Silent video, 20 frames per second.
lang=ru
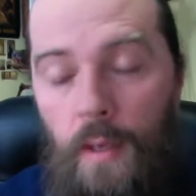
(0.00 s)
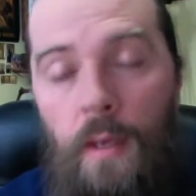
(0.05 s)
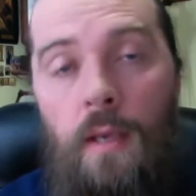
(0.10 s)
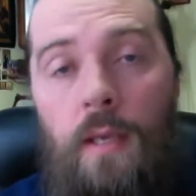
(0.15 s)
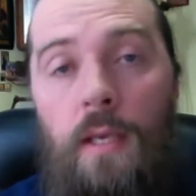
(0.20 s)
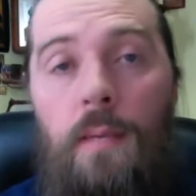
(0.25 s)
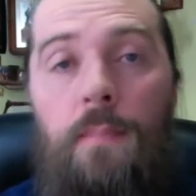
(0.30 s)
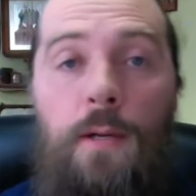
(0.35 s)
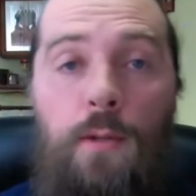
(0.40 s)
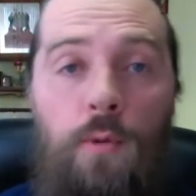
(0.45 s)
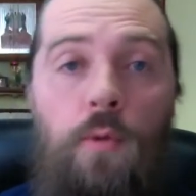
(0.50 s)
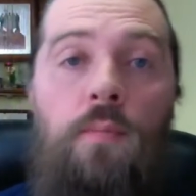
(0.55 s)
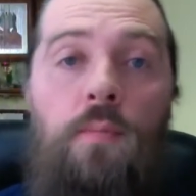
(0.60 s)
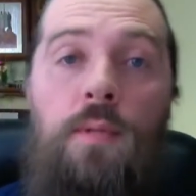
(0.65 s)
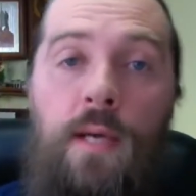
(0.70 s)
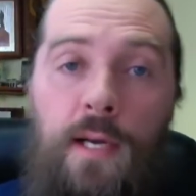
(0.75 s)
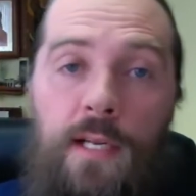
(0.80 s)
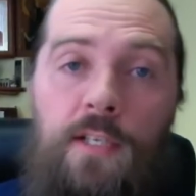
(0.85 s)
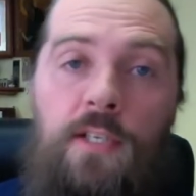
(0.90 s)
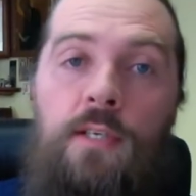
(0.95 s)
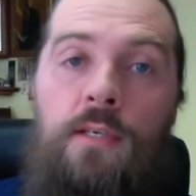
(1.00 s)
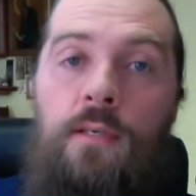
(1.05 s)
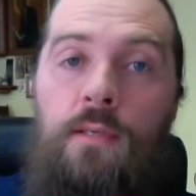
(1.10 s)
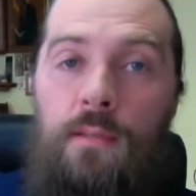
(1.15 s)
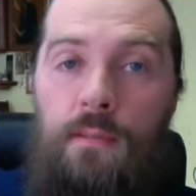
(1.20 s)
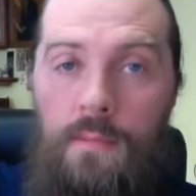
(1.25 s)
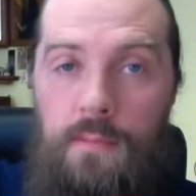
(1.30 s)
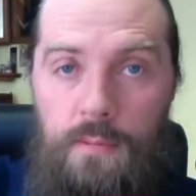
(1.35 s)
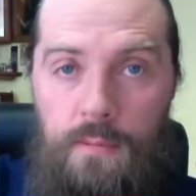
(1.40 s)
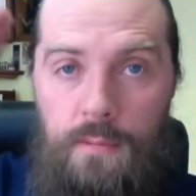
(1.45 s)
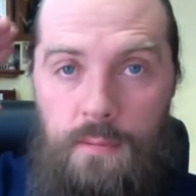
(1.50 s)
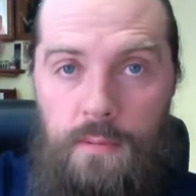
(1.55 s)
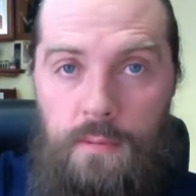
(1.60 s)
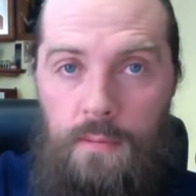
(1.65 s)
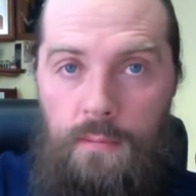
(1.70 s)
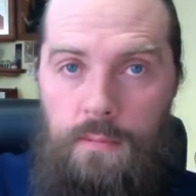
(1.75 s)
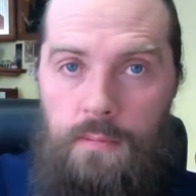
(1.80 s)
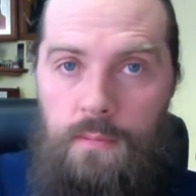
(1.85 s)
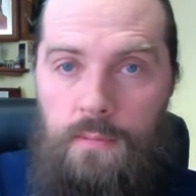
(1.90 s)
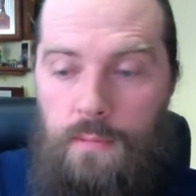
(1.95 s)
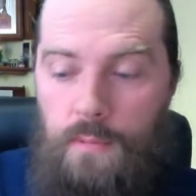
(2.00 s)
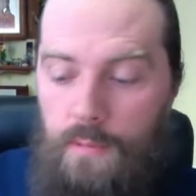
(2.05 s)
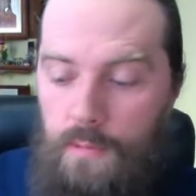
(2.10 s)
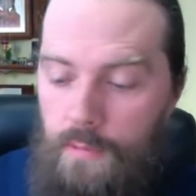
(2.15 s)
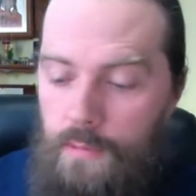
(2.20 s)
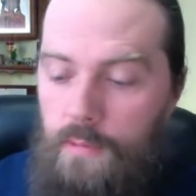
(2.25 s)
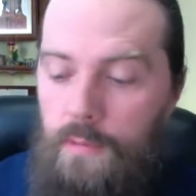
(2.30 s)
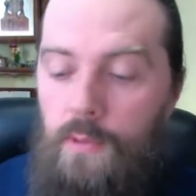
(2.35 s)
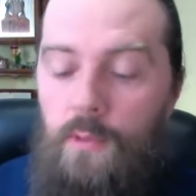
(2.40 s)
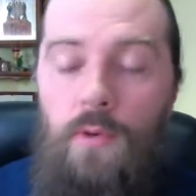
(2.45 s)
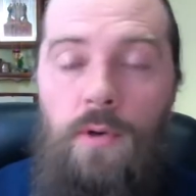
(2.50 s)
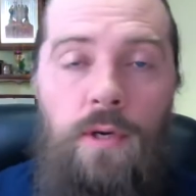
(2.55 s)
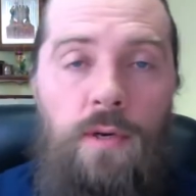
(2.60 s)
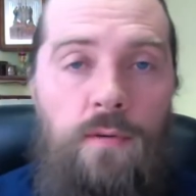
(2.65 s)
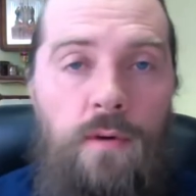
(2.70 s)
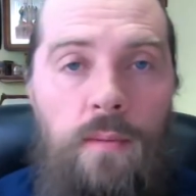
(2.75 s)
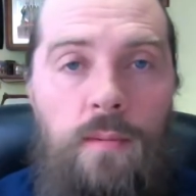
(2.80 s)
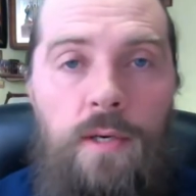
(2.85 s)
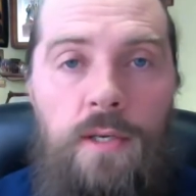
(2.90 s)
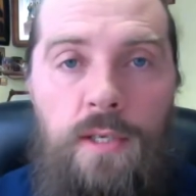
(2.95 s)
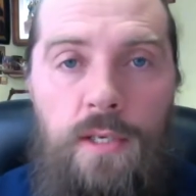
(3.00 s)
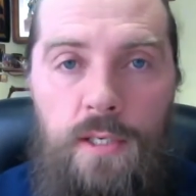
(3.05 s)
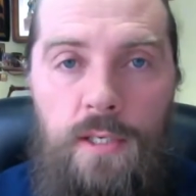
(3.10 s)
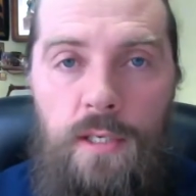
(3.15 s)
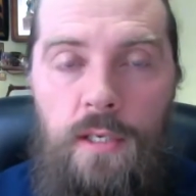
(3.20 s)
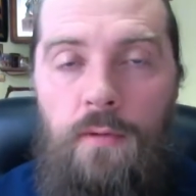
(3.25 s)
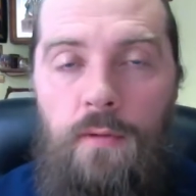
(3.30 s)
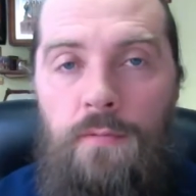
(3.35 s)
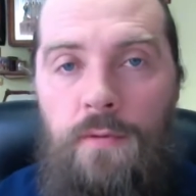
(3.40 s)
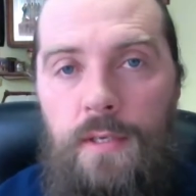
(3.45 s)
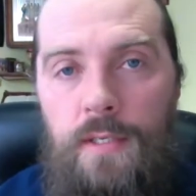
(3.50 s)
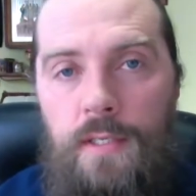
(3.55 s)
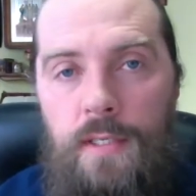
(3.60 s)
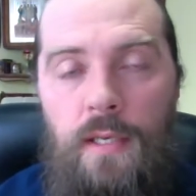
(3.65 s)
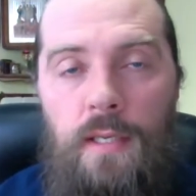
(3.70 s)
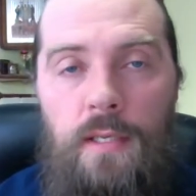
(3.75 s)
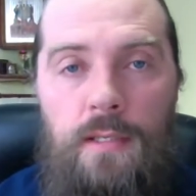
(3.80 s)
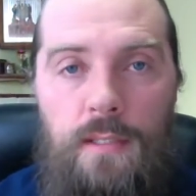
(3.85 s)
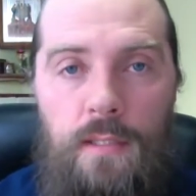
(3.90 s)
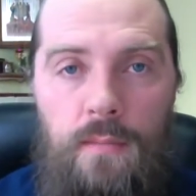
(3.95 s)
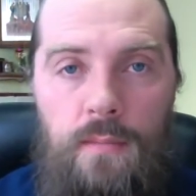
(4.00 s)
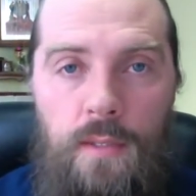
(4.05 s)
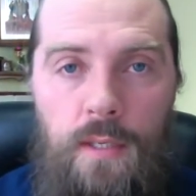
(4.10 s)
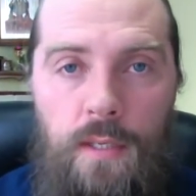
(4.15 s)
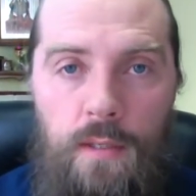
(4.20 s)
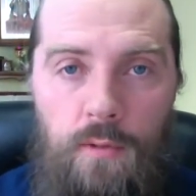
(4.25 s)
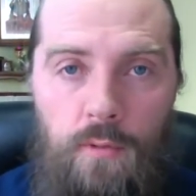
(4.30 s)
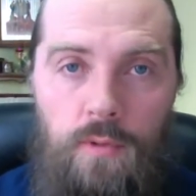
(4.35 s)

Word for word: И потом дальше «Горе вам, книжники и фарисеи лицемеры».